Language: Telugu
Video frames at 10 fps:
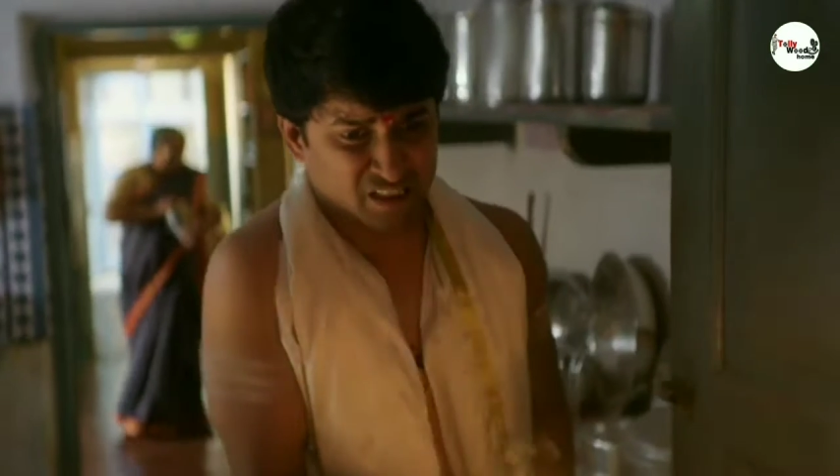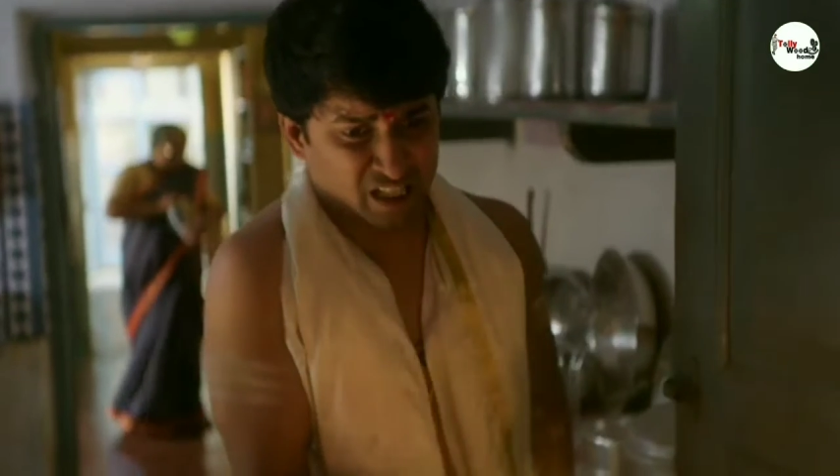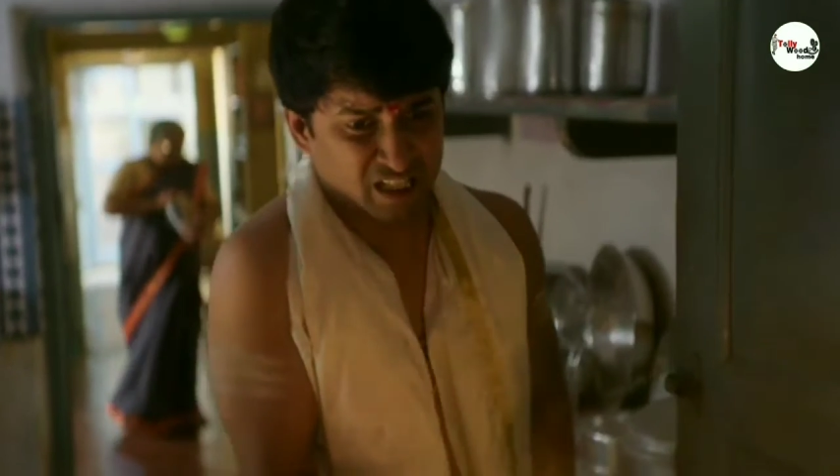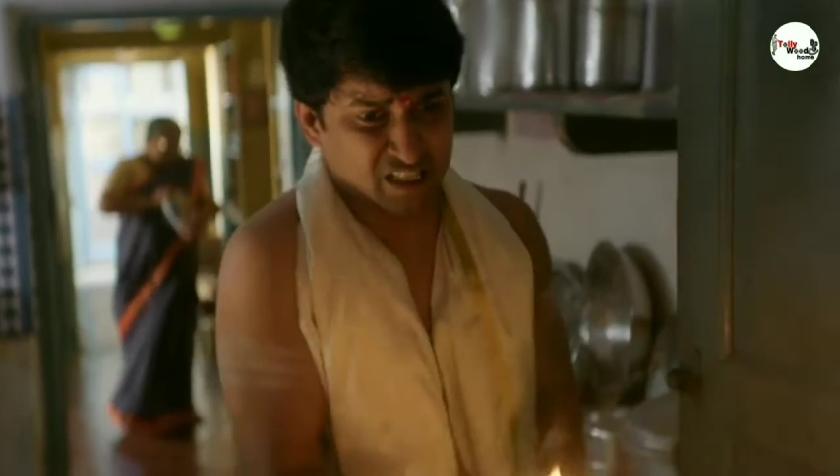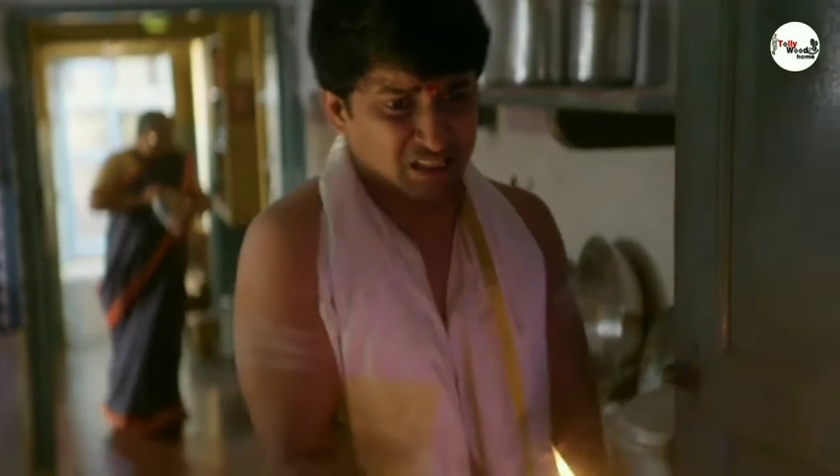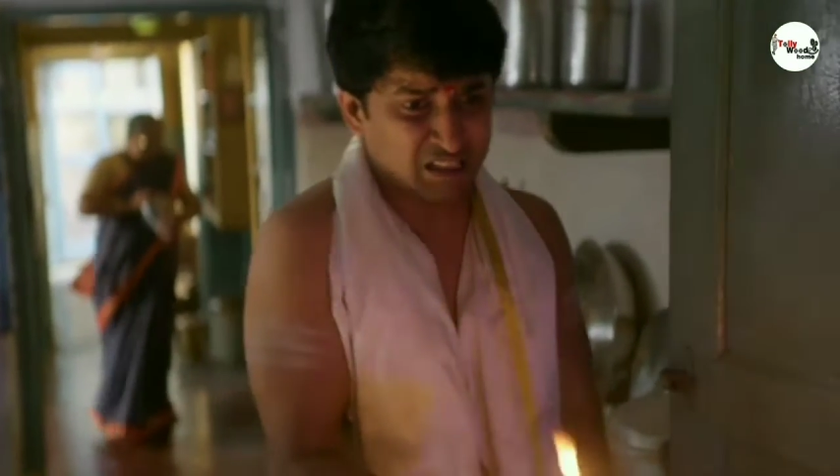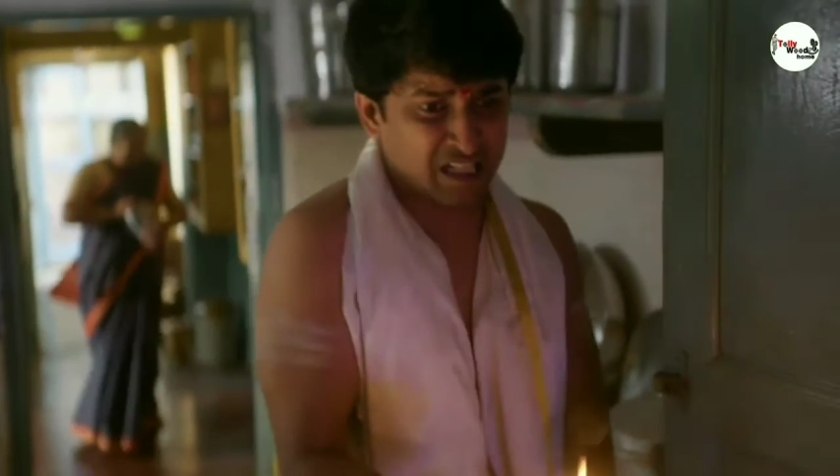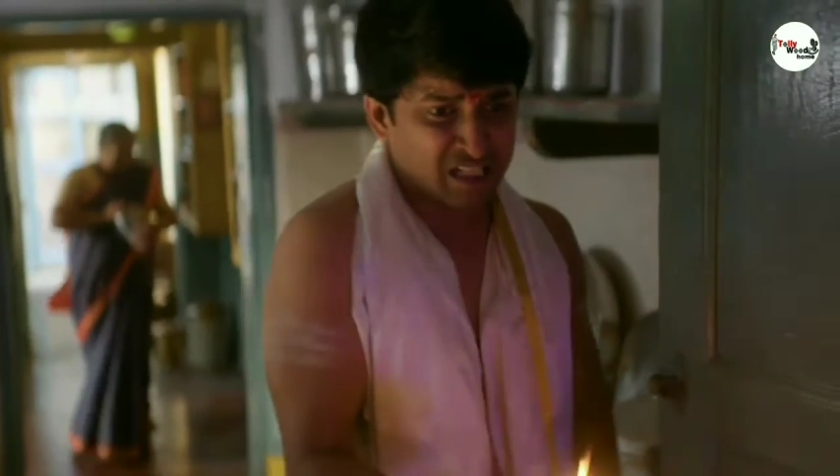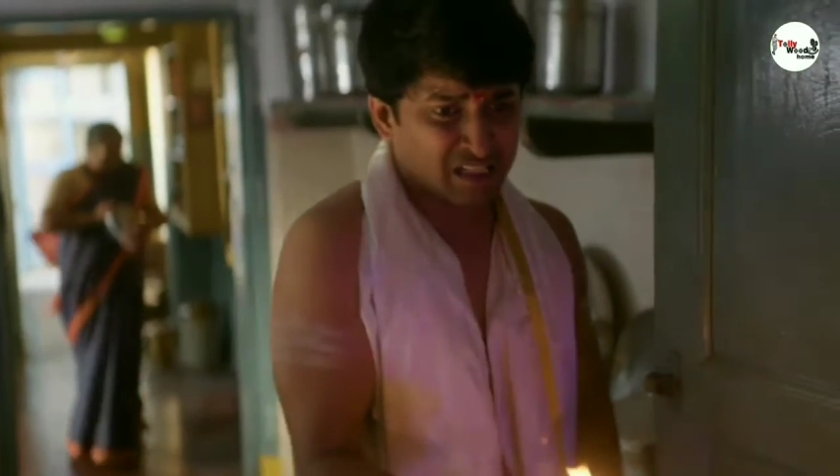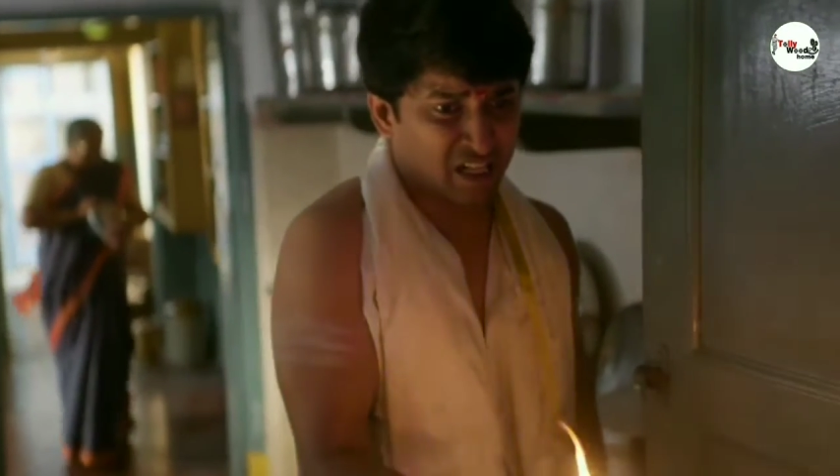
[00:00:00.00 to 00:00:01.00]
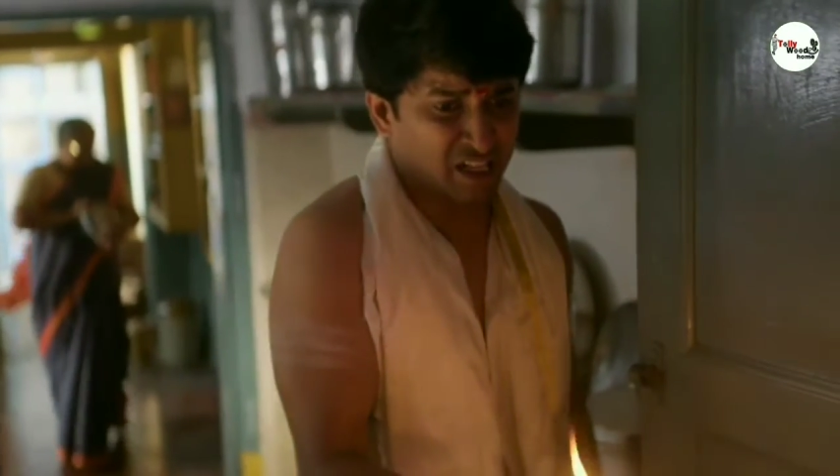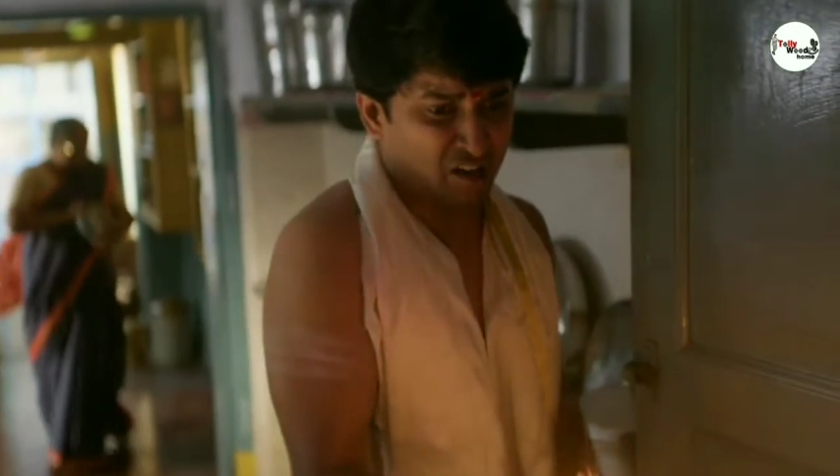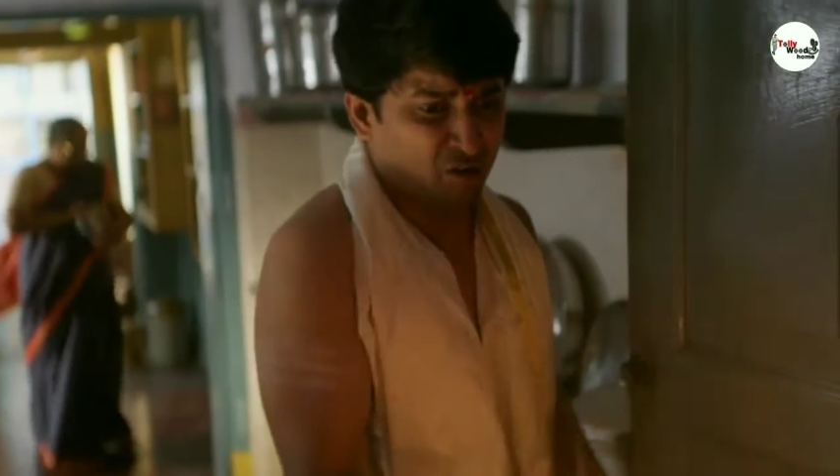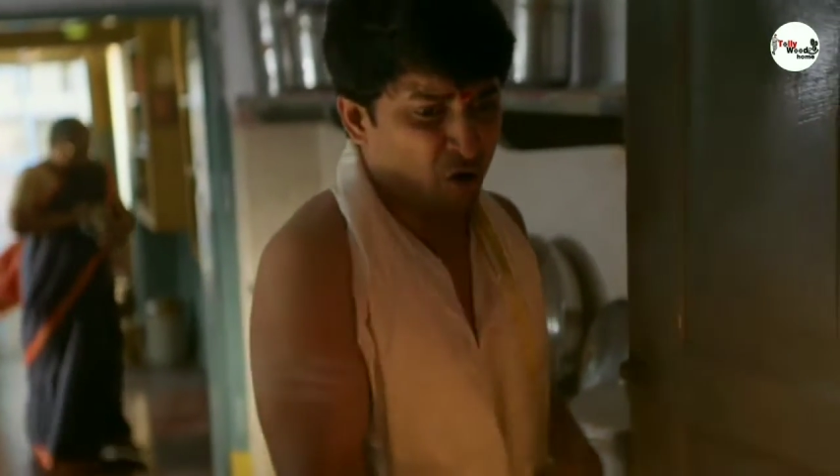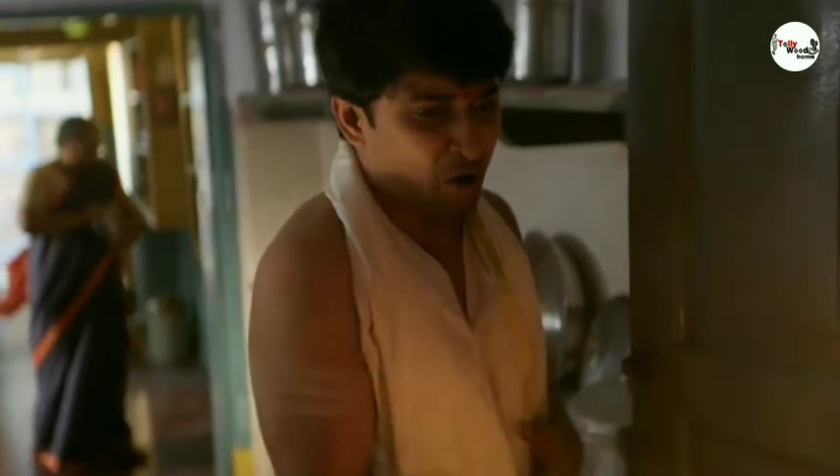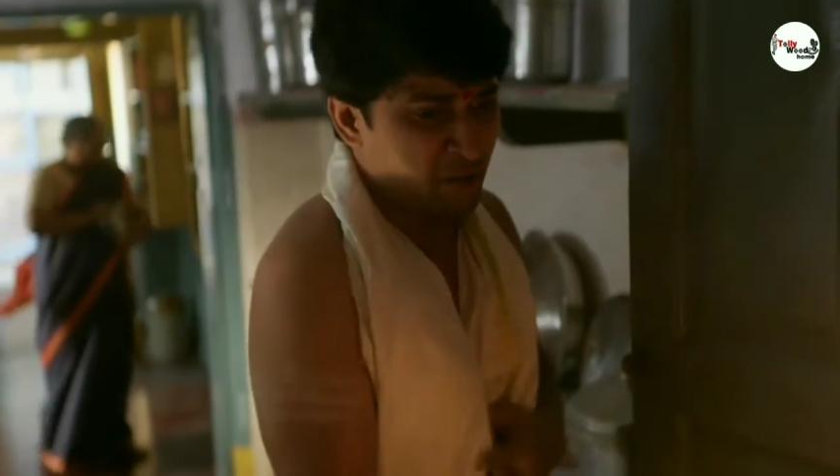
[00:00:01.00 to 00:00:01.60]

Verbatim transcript: ఇంకొకసారి కండాలు